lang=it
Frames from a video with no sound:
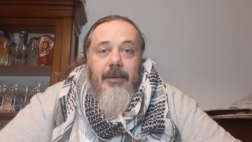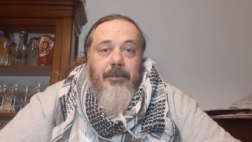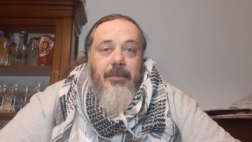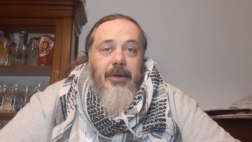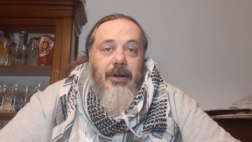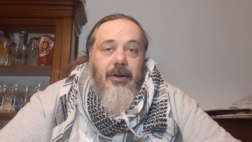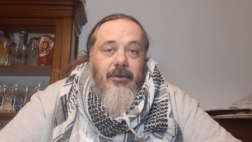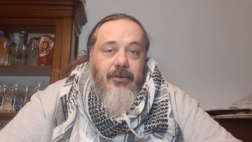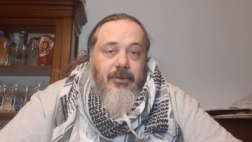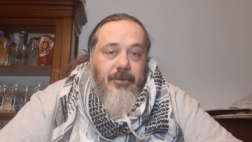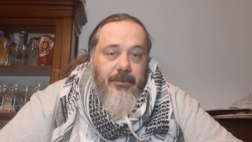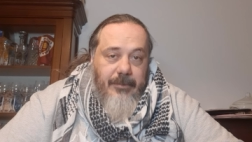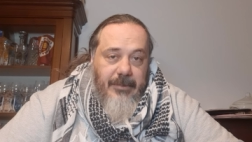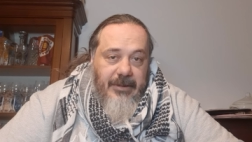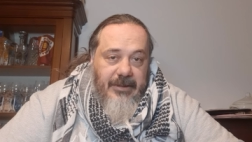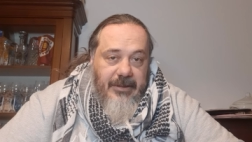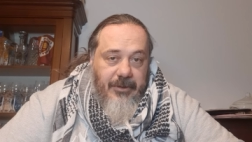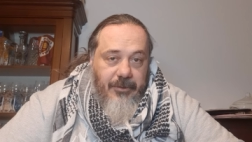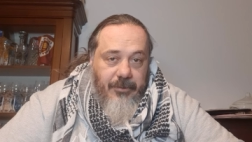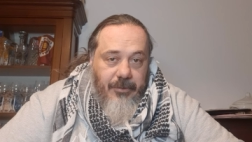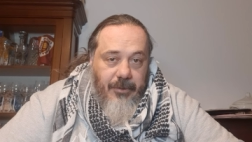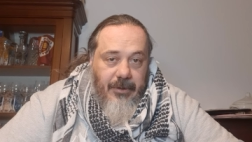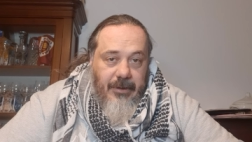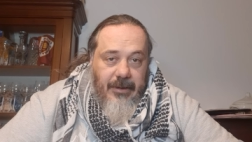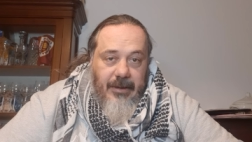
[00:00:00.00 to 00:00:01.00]
però come si
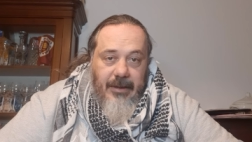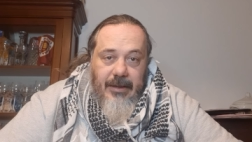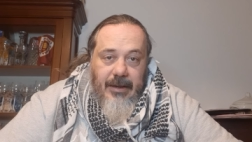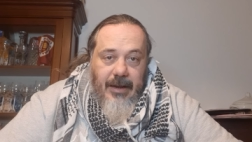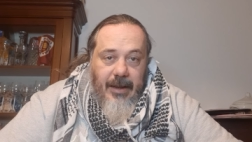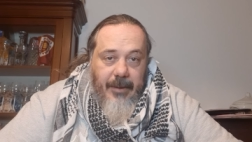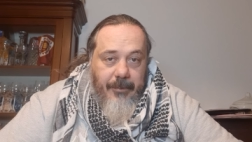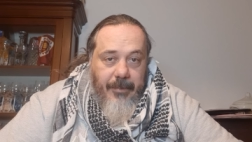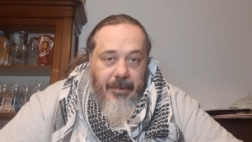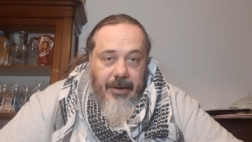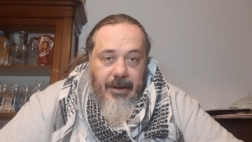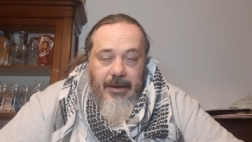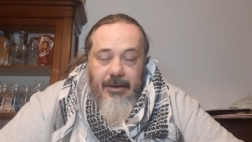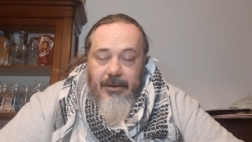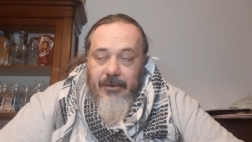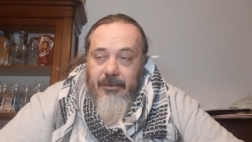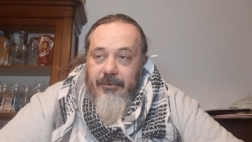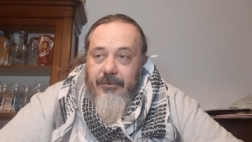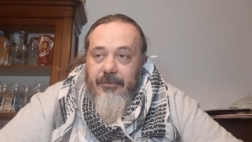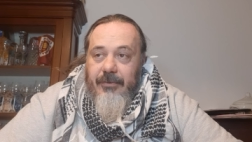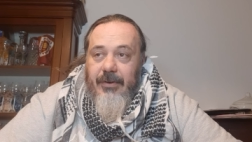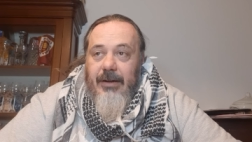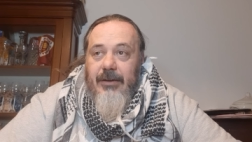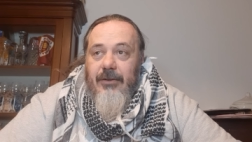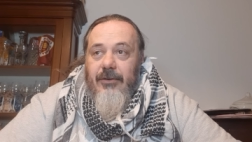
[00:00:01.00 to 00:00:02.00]
suol dire i pali non
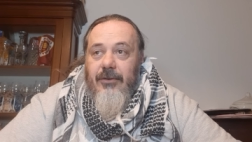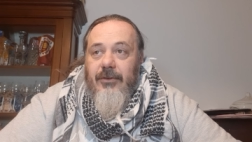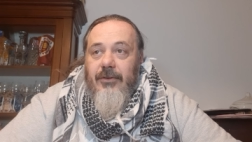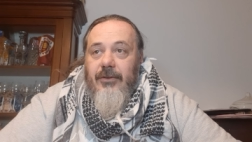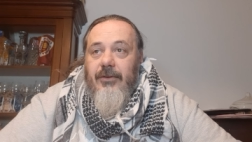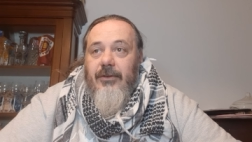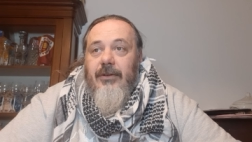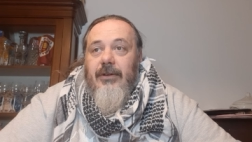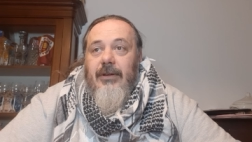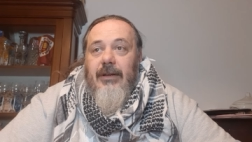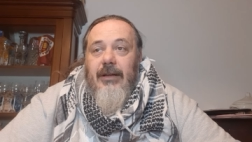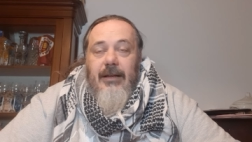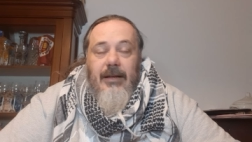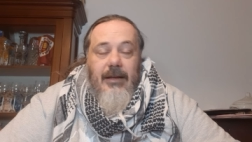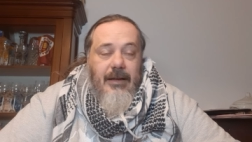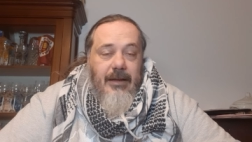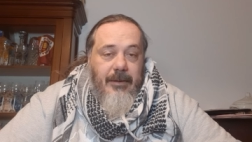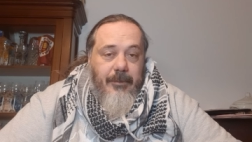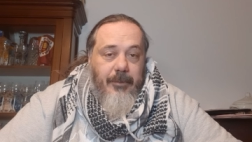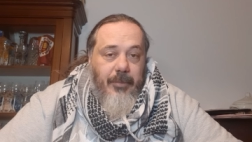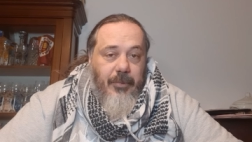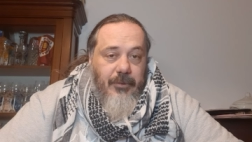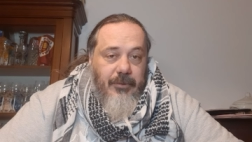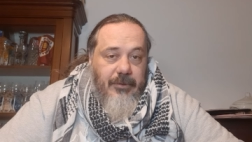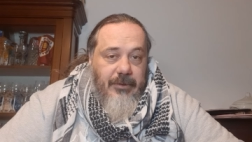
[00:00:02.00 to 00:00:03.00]
fanno
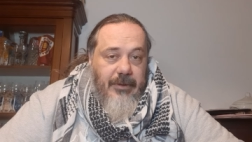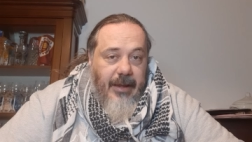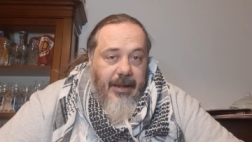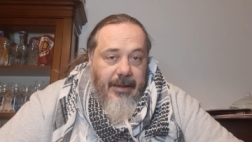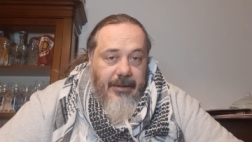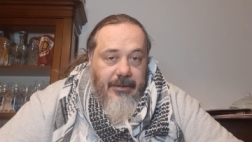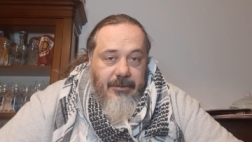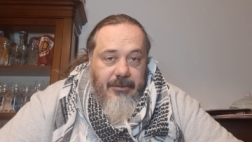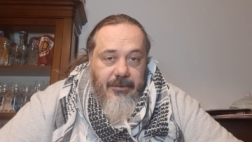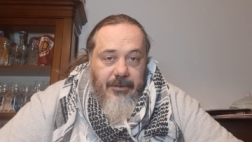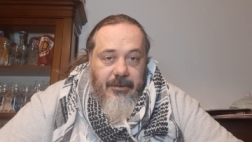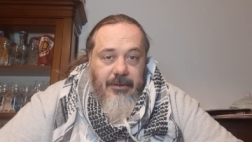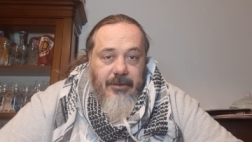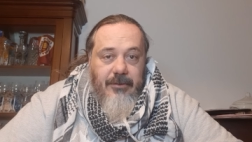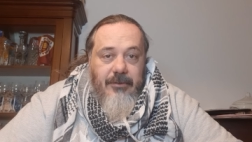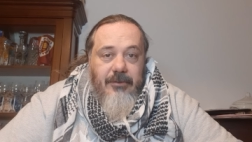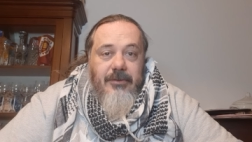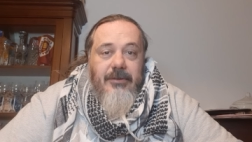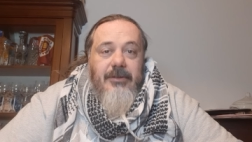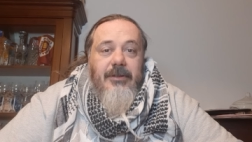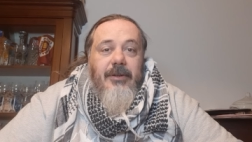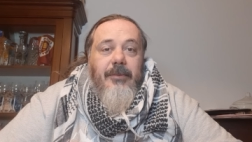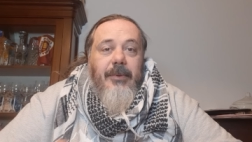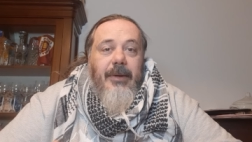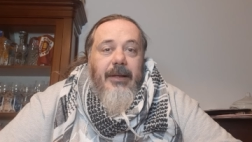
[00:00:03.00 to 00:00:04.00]
punteggio e di
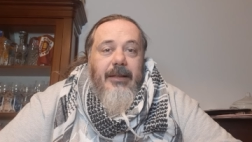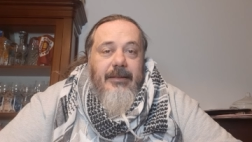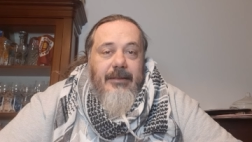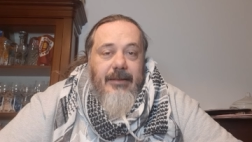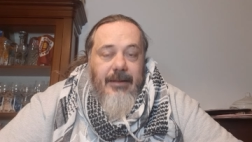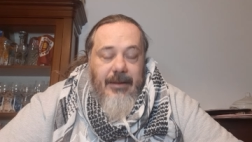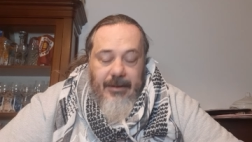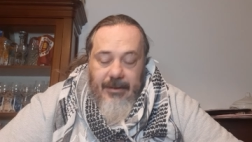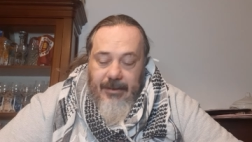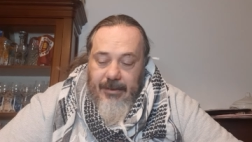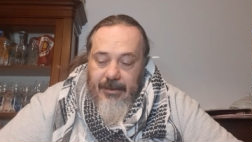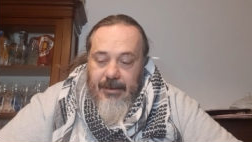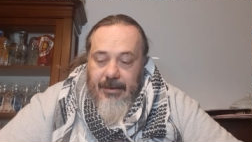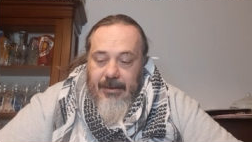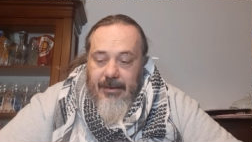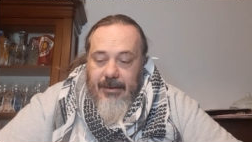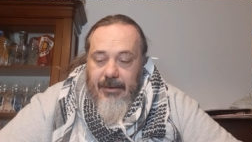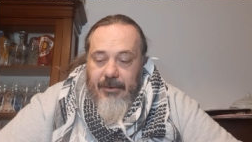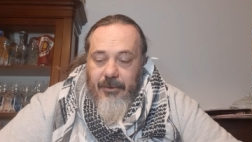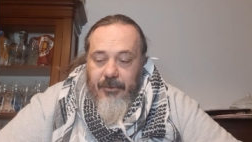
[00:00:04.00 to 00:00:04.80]
conseguenza la